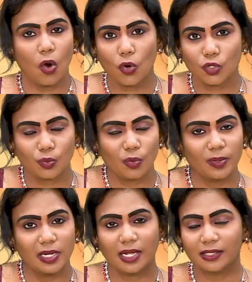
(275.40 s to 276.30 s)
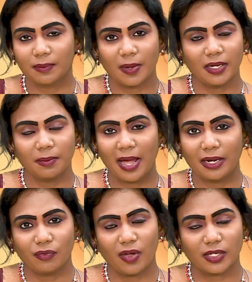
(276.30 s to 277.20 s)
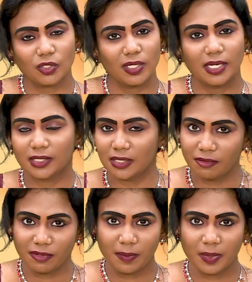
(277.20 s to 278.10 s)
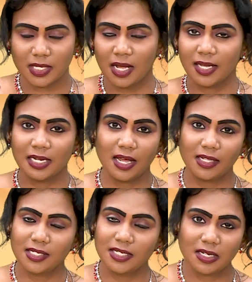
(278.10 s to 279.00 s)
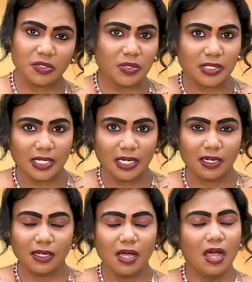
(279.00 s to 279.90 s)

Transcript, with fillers: ஆட்டோமொபைல் அந்த மாதிரி மேனுஃபேக்சரிங் அதுக்கு தான் ஃபேமஸ் அங்கே இல்லாத இண்டஸ்ட்ரீஸே இல்லை